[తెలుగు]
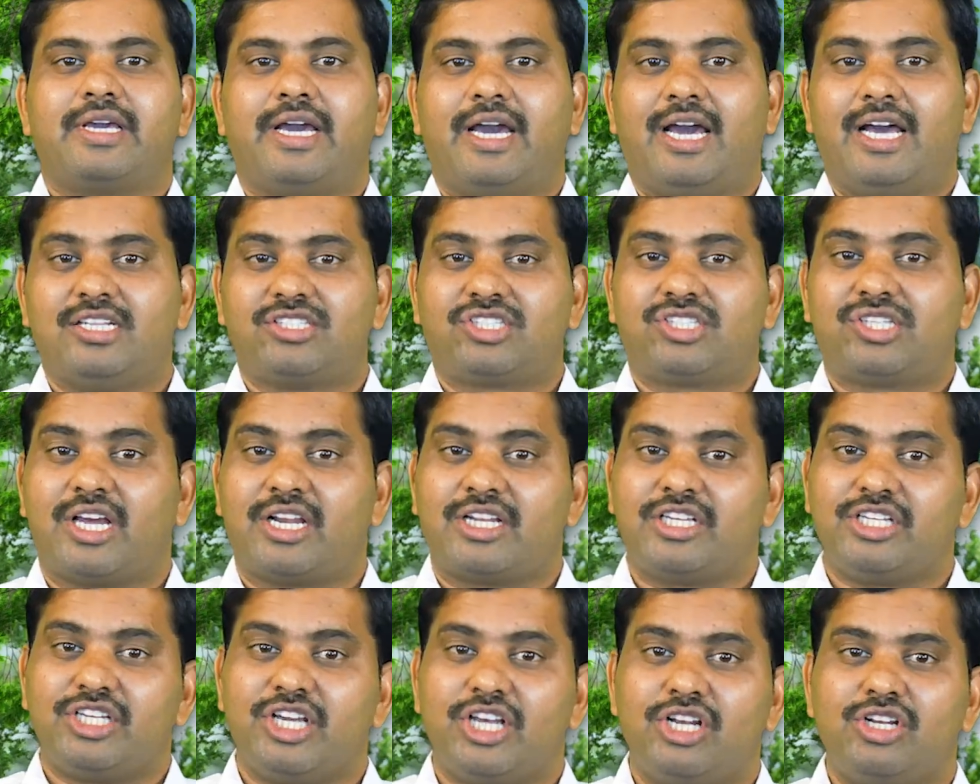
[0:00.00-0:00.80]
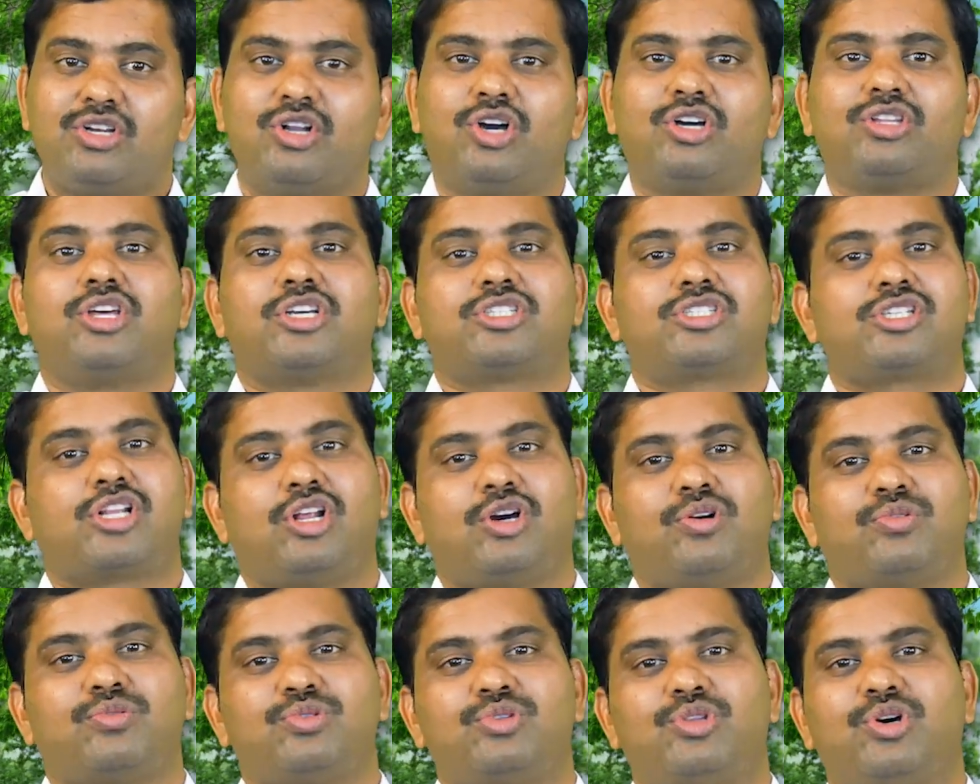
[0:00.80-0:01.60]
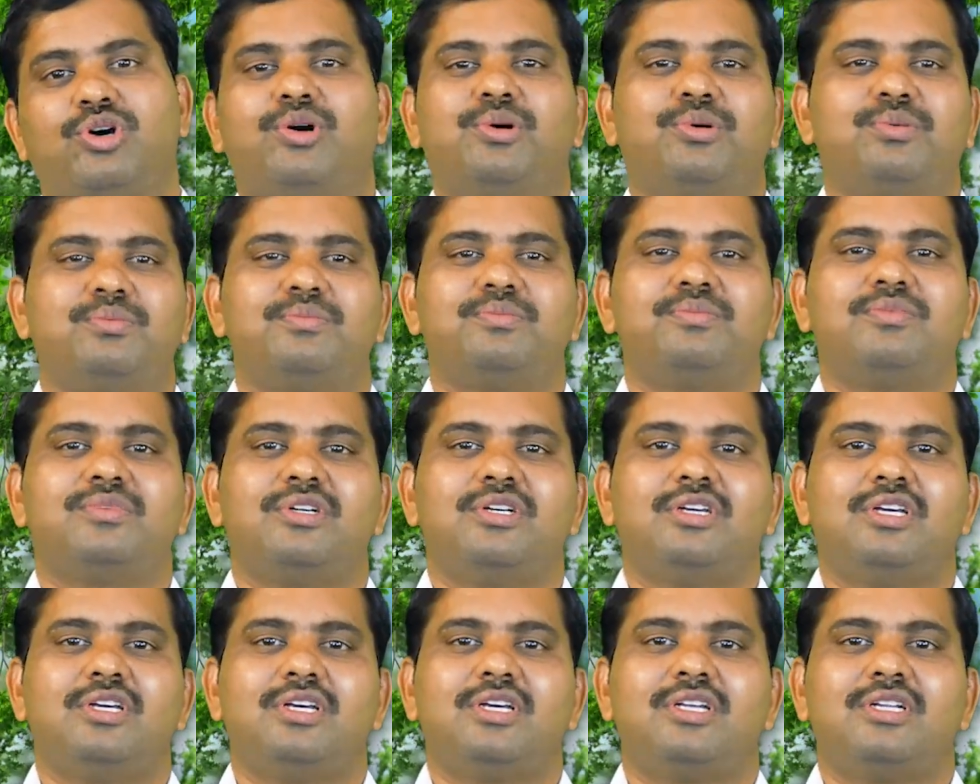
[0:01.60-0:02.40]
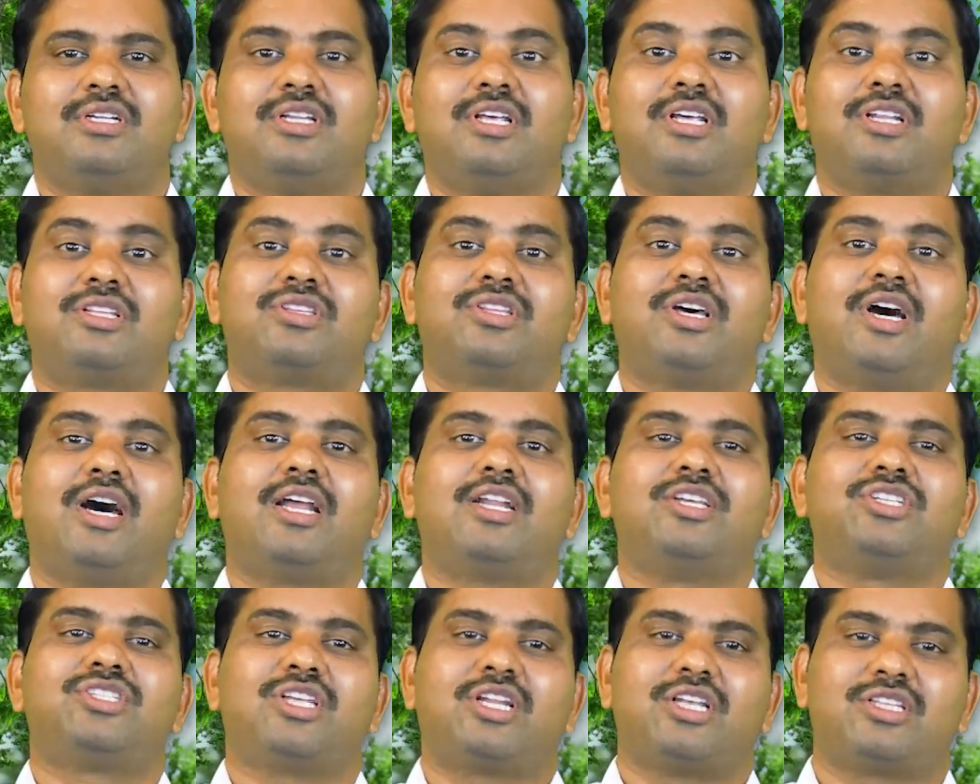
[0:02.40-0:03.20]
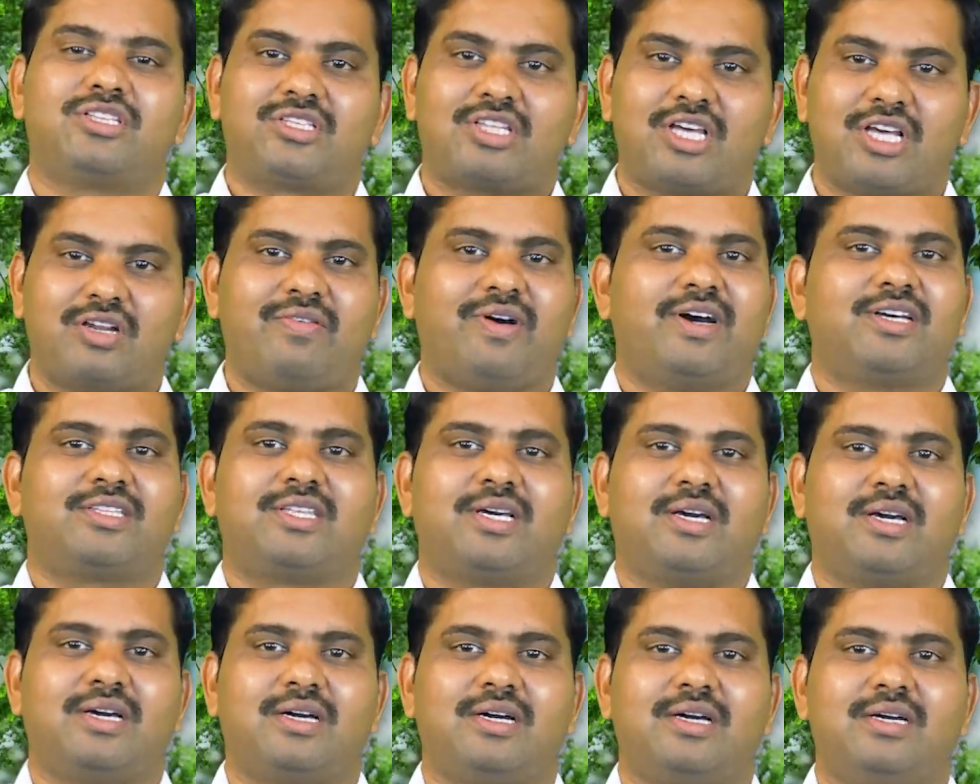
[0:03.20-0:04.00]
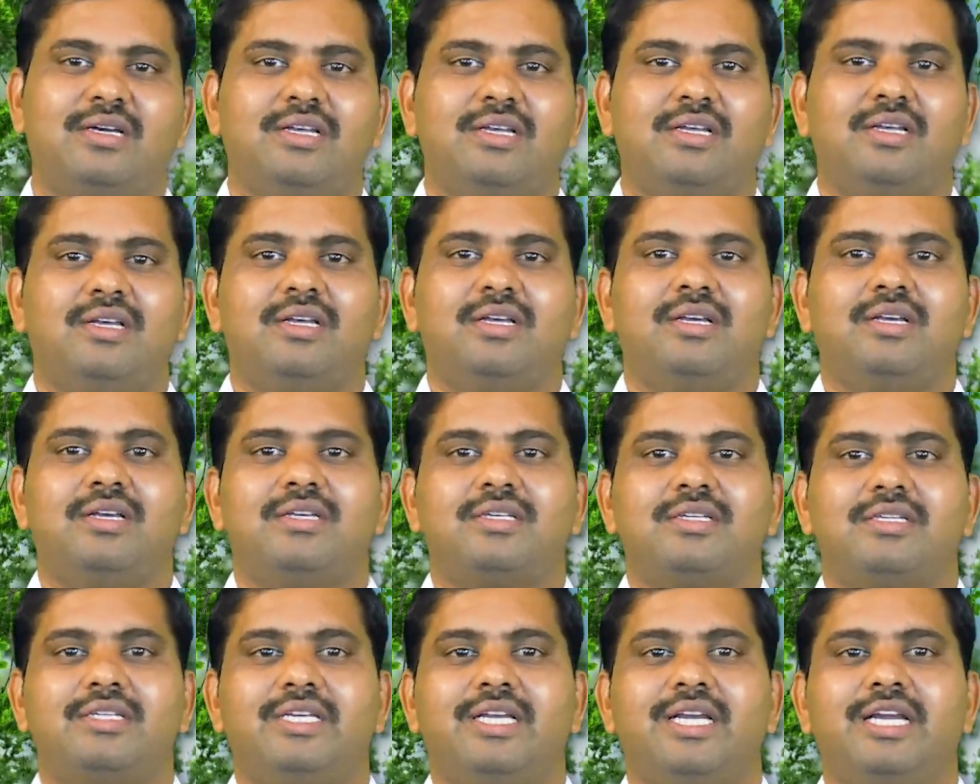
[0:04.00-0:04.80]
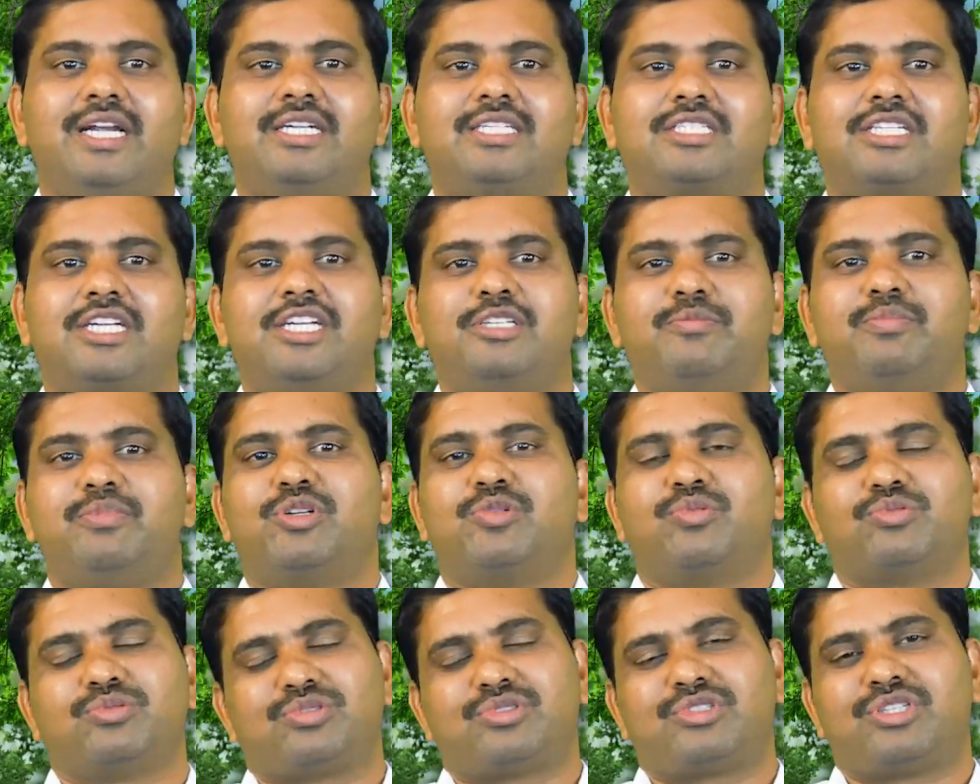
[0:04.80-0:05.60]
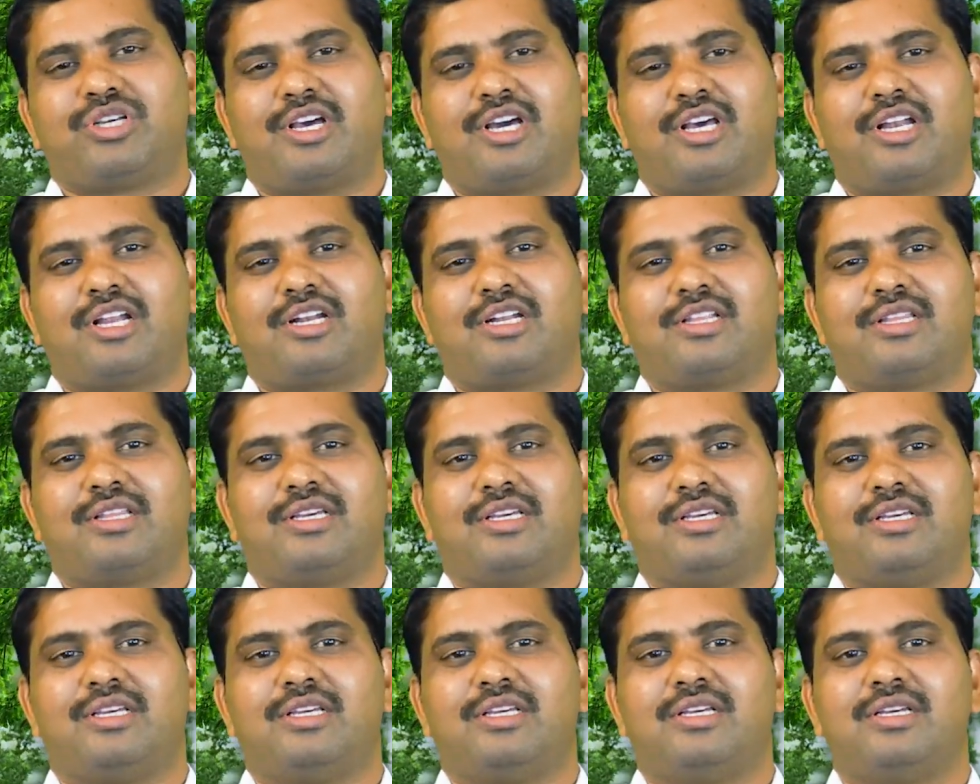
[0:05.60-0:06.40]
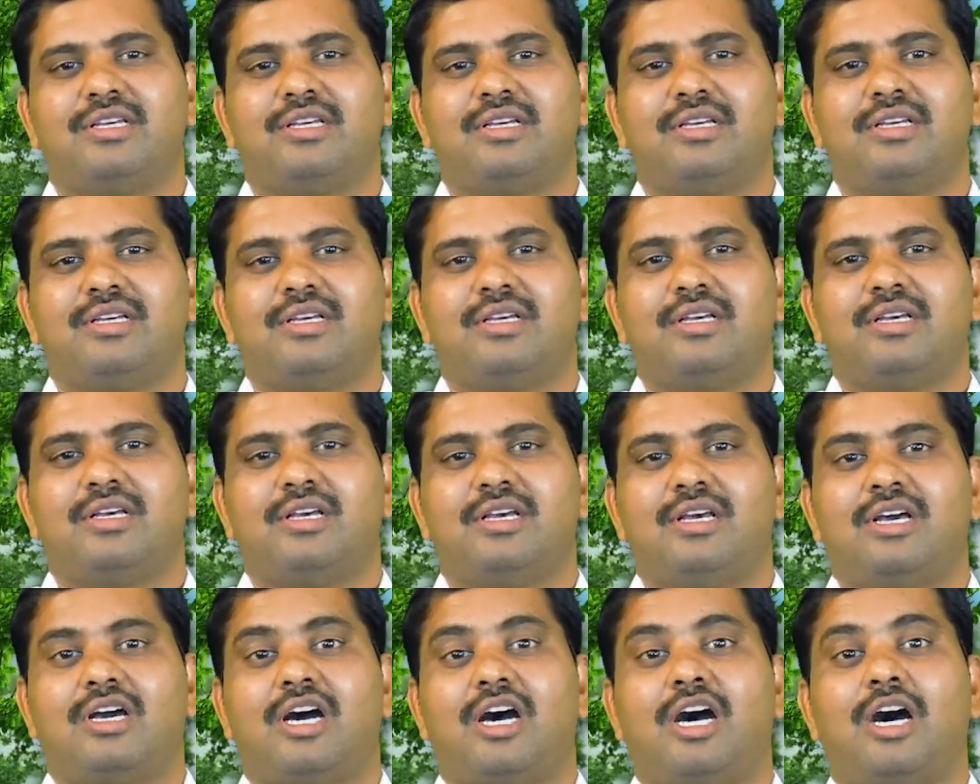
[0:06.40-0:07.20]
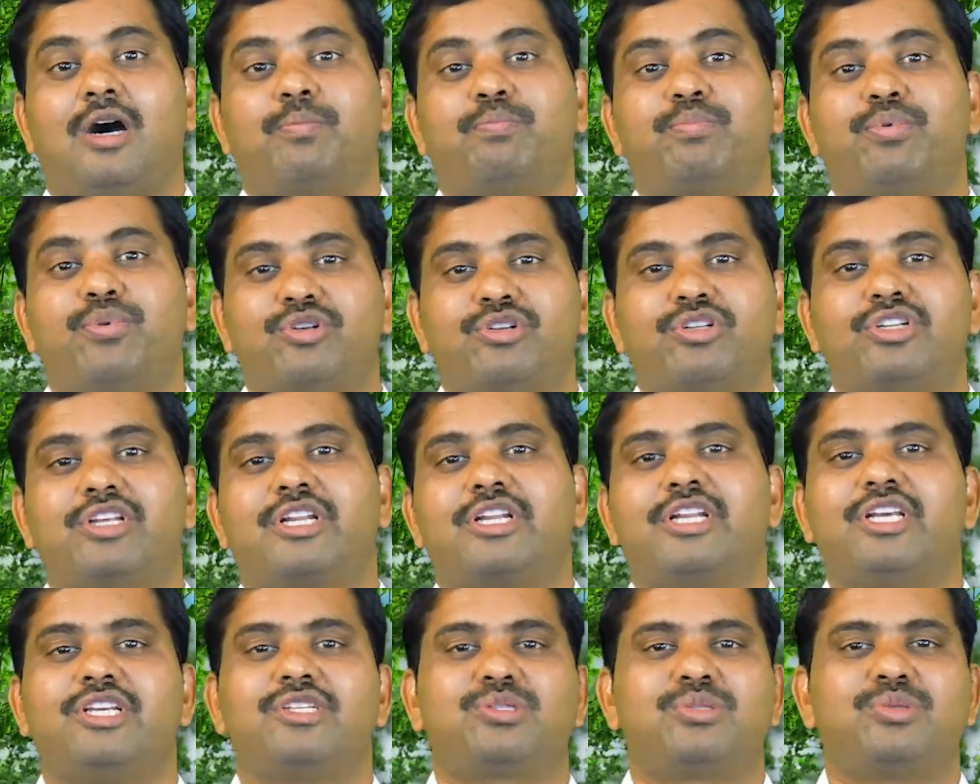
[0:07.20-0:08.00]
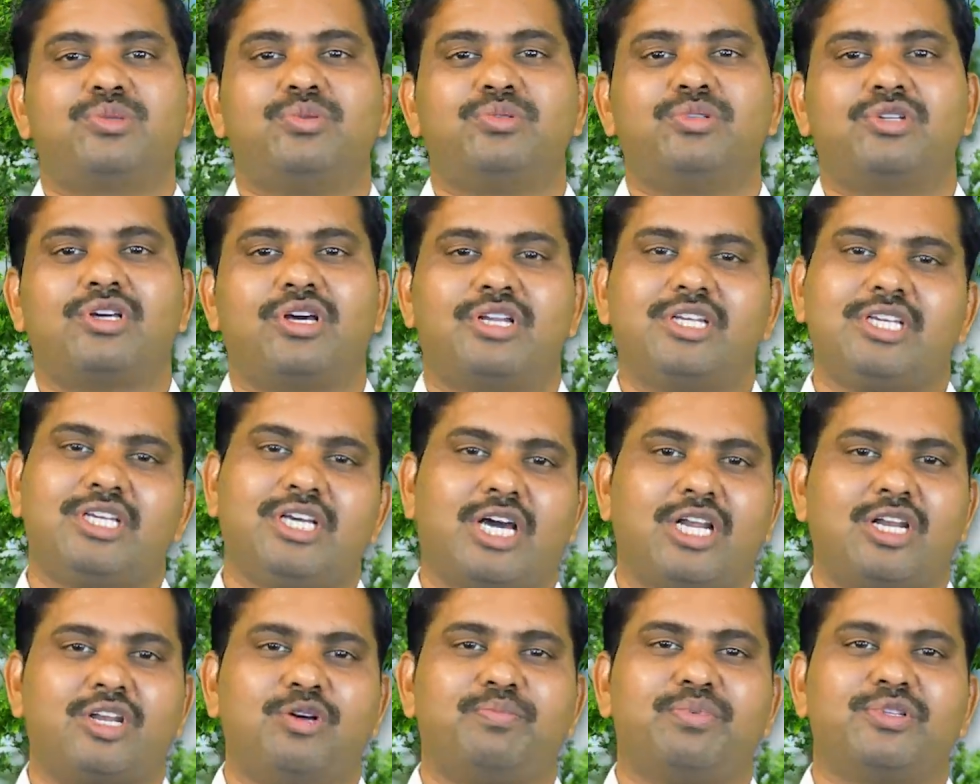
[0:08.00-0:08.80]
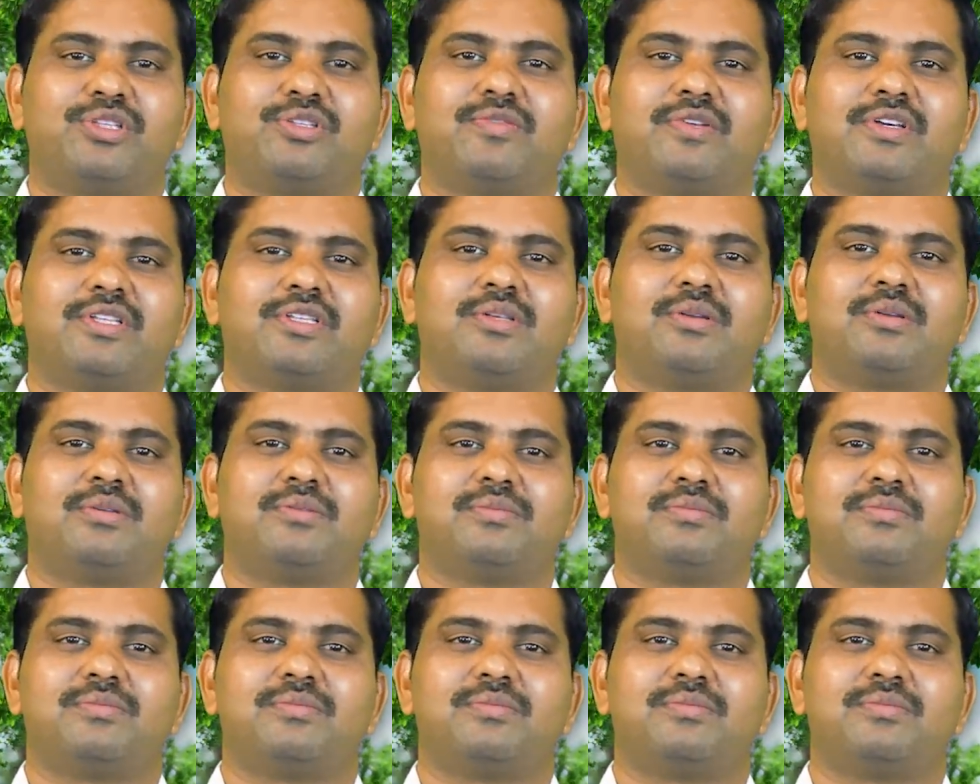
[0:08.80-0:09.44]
క్యాన్సర్ ఎన్నో దశలో ఉందో నిర్ధారించిన తర్వాత ఏ ట్రీట్మెంట్ చేయాలన్నది అప్పుడు నిర్ణయిస్తూ ఉంటారు ఈ అల్లోపతి వైద్యులు